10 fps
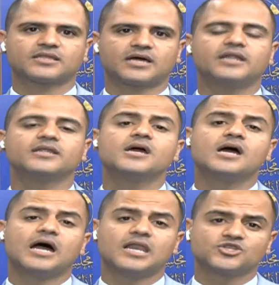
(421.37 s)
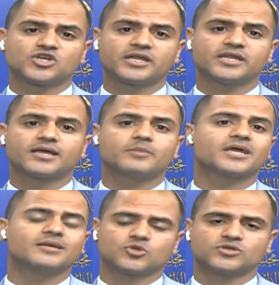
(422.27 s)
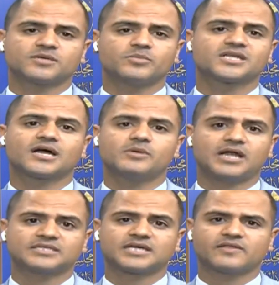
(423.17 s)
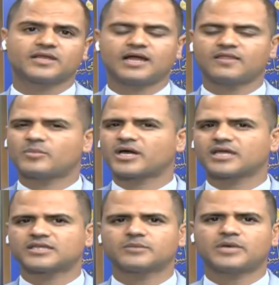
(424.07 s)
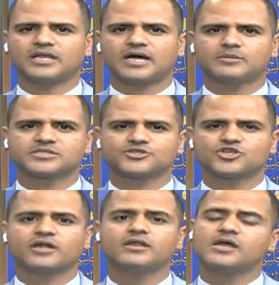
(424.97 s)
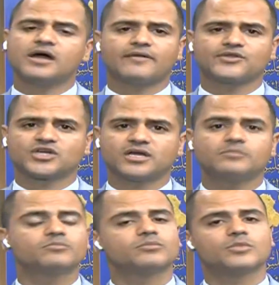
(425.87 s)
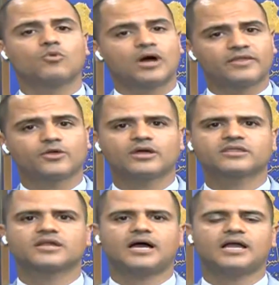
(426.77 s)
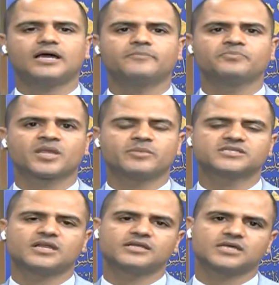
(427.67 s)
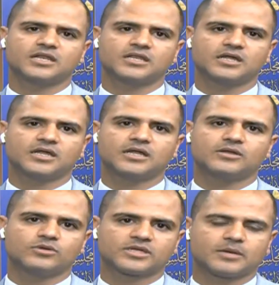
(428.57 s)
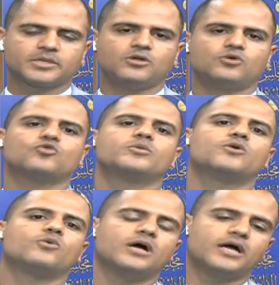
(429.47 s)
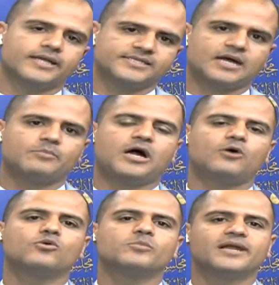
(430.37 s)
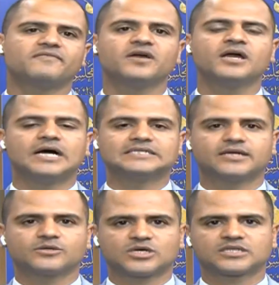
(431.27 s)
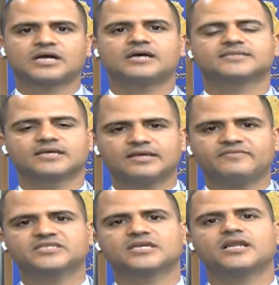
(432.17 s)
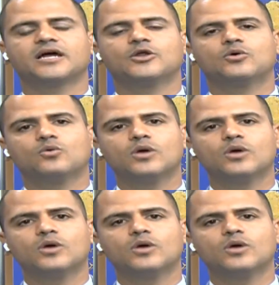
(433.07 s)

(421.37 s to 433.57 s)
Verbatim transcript: عن اللجان النيابيه لم تحسن بالكامل حتى هذه اللحظه بقيت اربع الى خمس لجان هذا جانب وهذا يؤثر على مسألة الكابينة الحكومية ويسحب معه ملف الدرجات الخاصة إضافة إلى أنه